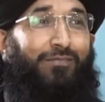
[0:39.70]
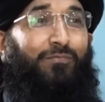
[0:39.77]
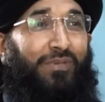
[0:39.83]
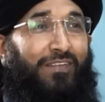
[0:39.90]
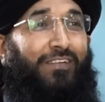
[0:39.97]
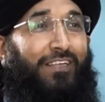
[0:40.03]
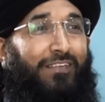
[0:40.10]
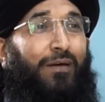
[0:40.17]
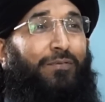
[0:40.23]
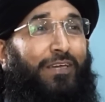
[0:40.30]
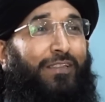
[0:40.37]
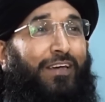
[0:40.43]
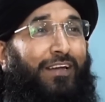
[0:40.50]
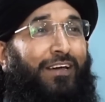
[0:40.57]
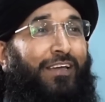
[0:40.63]
ये मिर्जा साहब
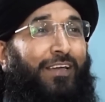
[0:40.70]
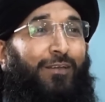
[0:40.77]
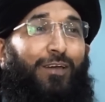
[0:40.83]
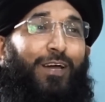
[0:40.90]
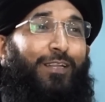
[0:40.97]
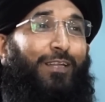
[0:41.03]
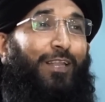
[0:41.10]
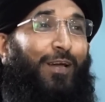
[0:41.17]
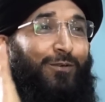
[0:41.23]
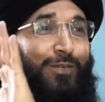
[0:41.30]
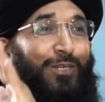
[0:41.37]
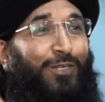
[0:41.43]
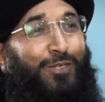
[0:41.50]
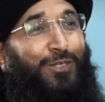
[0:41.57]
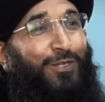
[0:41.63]
की तरह ने कहा
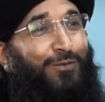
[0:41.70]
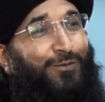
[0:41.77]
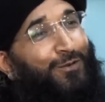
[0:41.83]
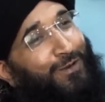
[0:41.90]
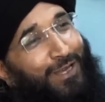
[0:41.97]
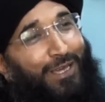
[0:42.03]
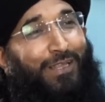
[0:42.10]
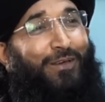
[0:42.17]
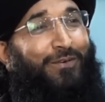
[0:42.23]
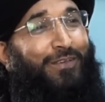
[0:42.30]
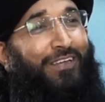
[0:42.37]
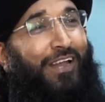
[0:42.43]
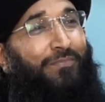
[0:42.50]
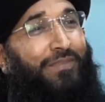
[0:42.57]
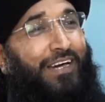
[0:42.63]
देखो जी चिश्ती रसूलुल्लाह ये
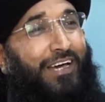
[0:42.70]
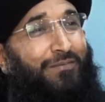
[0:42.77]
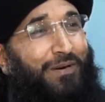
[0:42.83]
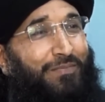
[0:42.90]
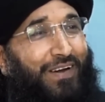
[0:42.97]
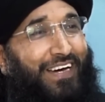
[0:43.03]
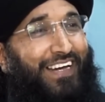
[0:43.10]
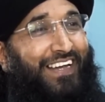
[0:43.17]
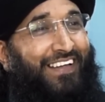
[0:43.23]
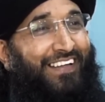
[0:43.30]
देखो जी अपना कलमा पढ़ा